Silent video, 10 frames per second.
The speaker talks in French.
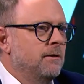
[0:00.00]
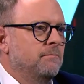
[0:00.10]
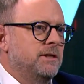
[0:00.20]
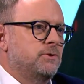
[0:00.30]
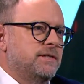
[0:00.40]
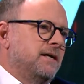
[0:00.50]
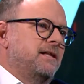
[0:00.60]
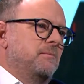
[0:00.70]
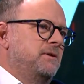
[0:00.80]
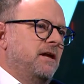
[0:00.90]
mais il se
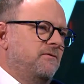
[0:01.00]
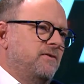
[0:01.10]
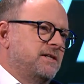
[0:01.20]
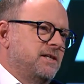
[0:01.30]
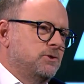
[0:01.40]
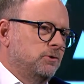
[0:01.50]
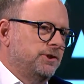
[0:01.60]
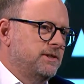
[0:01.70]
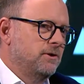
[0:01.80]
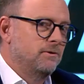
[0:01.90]
sentait bien face à ce
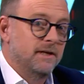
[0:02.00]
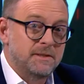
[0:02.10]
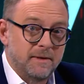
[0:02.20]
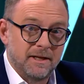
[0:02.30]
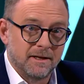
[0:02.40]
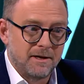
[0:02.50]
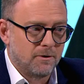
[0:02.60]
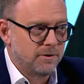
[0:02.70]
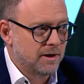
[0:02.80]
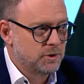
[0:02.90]
geste-là. La semaine dernière,
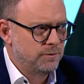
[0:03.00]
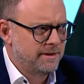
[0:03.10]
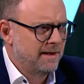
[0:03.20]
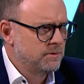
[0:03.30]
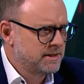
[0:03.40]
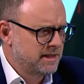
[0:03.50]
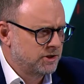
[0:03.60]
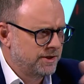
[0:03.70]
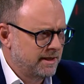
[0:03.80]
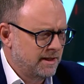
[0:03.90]
on a reçu une dame de
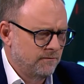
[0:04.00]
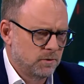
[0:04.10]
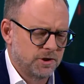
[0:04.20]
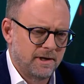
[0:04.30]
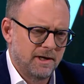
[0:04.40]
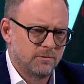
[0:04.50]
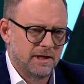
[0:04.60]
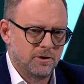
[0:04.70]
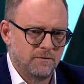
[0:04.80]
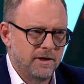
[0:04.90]
Saint-Jean qui était fonctionnaire à
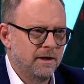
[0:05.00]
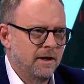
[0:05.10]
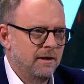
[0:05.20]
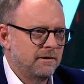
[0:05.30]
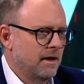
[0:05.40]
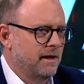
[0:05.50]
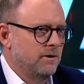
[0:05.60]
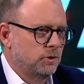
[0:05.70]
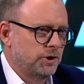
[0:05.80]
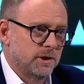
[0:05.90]
l'Hôtel de Ville, qui a créé
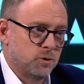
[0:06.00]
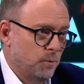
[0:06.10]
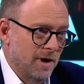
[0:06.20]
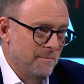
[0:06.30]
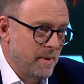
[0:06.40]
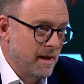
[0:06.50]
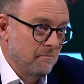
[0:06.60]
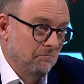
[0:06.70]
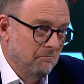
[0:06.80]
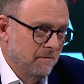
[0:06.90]
une chanson pour la paix.
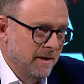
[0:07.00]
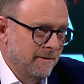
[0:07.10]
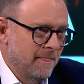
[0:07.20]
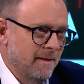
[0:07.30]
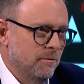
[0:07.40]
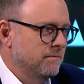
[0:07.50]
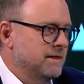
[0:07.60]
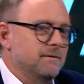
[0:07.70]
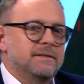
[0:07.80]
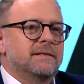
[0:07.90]
Bon, vous
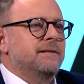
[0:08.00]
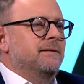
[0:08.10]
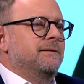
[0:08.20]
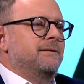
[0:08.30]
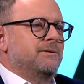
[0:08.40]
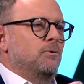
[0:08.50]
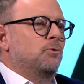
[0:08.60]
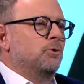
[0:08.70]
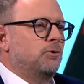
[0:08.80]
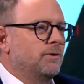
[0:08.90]
allez me dire, c'est une
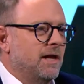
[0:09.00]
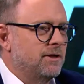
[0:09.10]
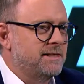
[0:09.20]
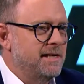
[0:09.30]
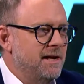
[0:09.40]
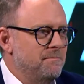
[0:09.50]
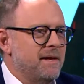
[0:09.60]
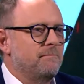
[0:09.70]
goutte d'eau dans l'océan, mais